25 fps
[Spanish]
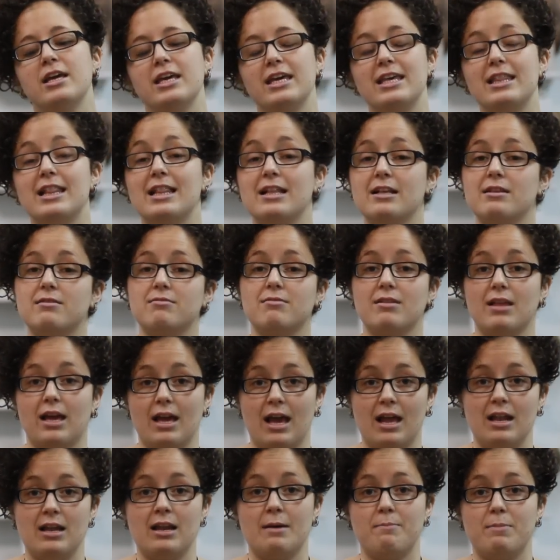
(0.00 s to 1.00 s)
y
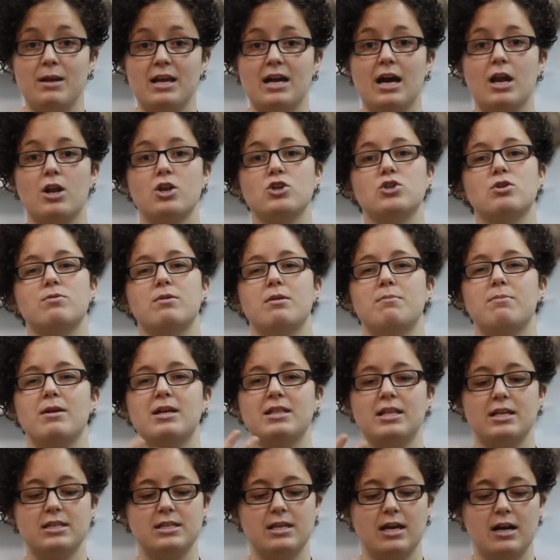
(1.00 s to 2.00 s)
al aplicarlo sobre
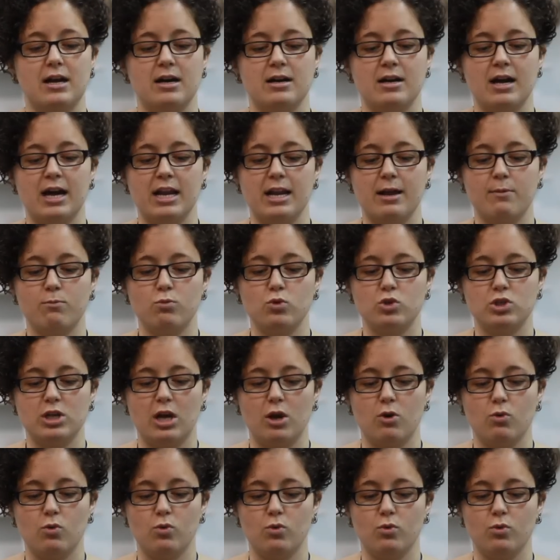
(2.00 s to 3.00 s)
plata se gana
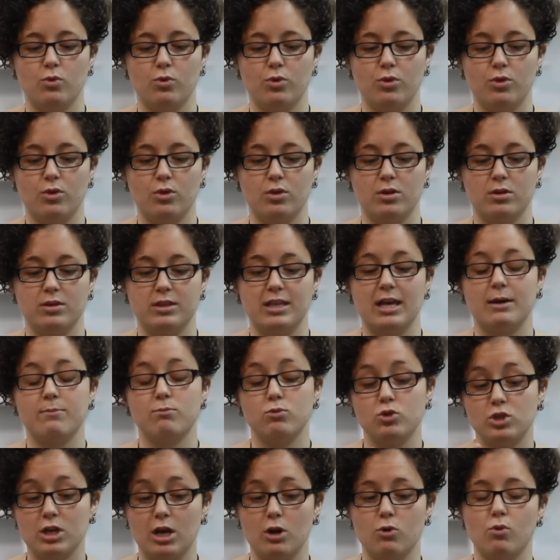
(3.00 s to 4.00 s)
mucha luz, da
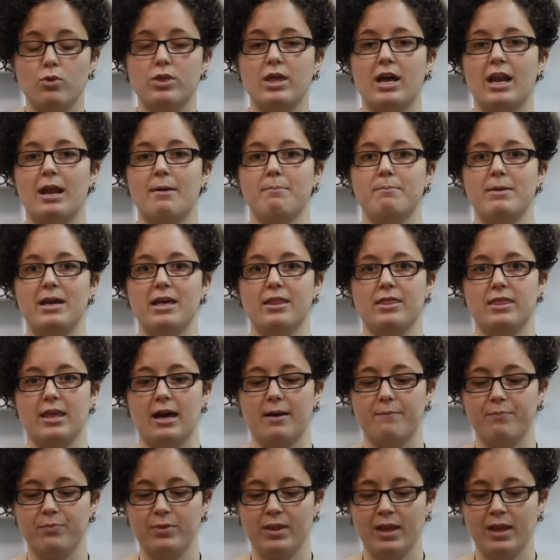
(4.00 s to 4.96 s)
mucha luz a la pieza.